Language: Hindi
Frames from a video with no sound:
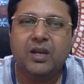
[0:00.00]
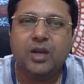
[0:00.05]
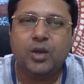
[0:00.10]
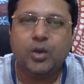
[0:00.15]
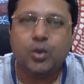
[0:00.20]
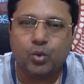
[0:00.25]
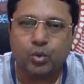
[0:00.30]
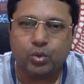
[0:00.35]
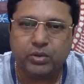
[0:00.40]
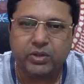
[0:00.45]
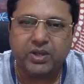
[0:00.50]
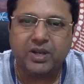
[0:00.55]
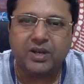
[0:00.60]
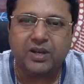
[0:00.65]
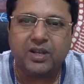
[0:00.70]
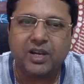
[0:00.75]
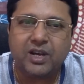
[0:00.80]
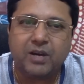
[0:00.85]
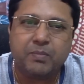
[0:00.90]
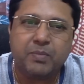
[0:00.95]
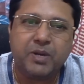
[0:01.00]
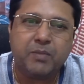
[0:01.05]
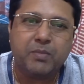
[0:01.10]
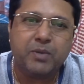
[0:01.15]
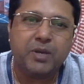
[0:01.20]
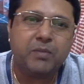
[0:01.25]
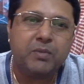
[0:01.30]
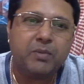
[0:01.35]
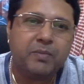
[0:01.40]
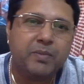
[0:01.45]
कि वो खुद के लिए अपने
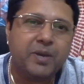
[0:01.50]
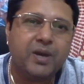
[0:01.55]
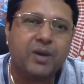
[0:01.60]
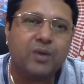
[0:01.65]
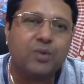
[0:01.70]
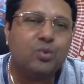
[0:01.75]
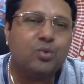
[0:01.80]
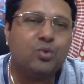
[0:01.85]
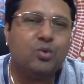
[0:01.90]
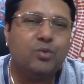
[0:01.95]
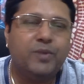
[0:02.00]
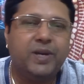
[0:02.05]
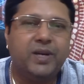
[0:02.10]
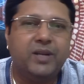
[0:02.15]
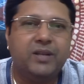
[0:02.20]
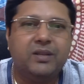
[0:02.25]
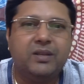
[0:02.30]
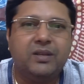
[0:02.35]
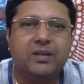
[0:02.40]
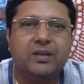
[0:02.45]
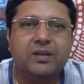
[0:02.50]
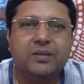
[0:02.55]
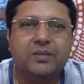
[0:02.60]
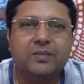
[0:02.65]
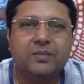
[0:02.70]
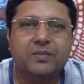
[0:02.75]
मन में प्यार को खो बैठती है